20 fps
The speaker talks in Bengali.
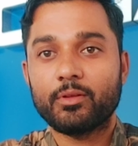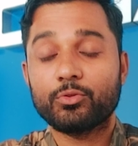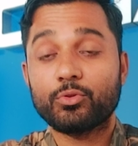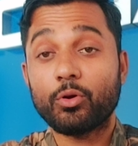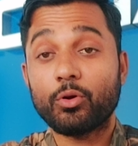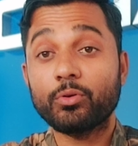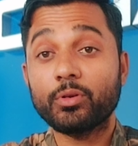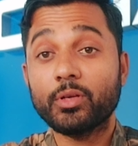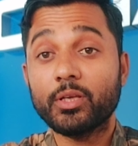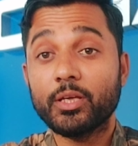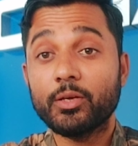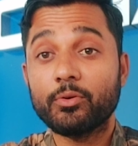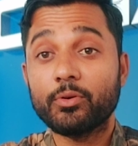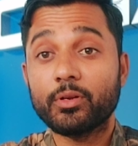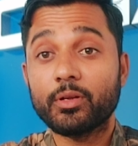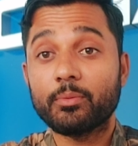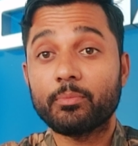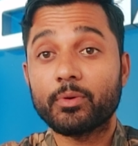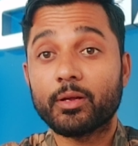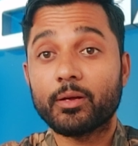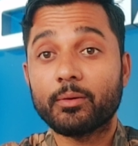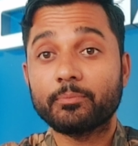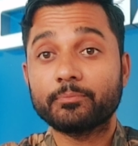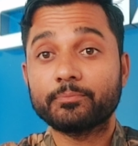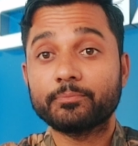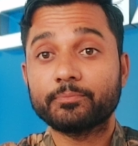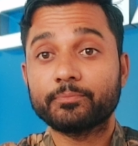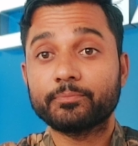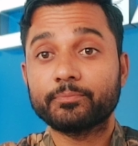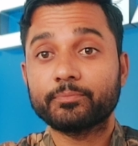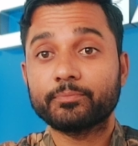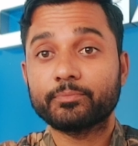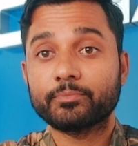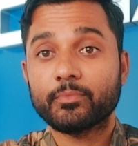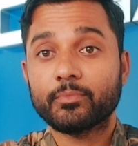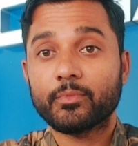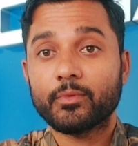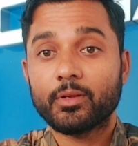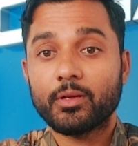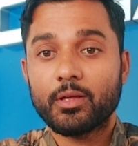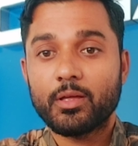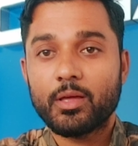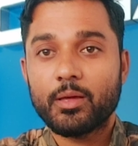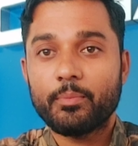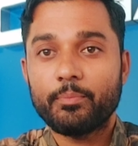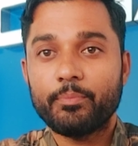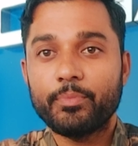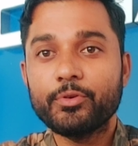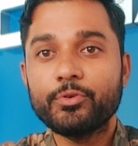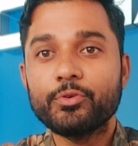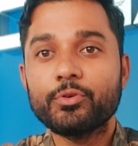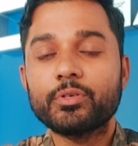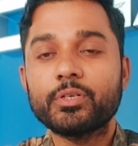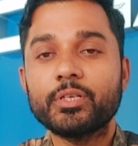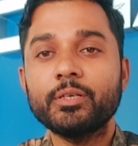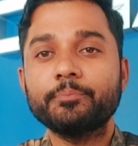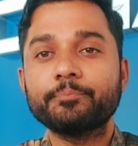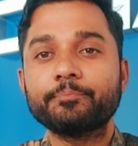তখন কি করি আমরা ভিডিওটি